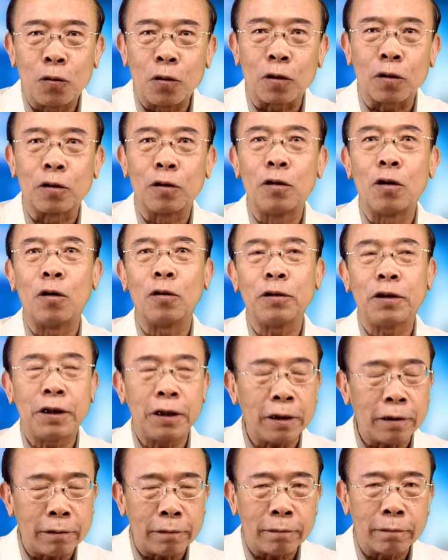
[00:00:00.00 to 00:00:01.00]
cuộc nội
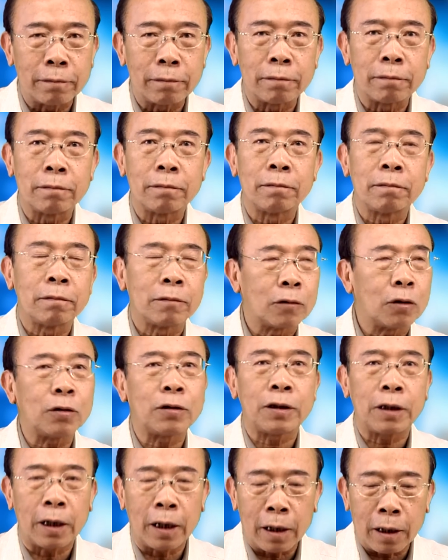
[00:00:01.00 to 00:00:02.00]
chiến tôi
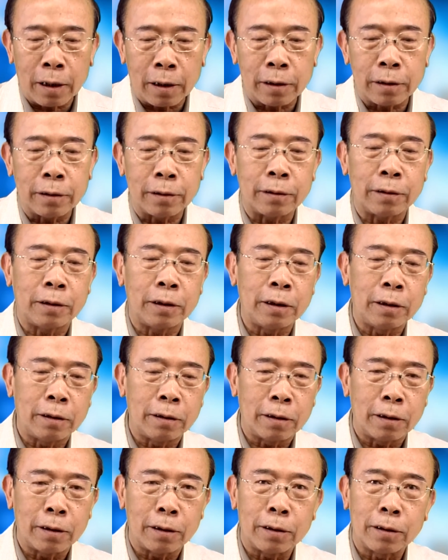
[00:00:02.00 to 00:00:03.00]
sẽ ờ,
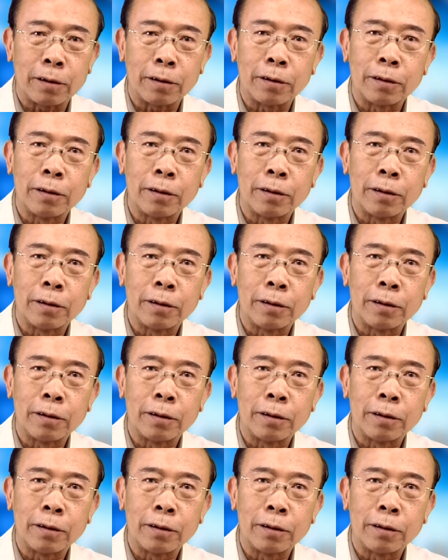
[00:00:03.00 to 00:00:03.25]
xin ờ,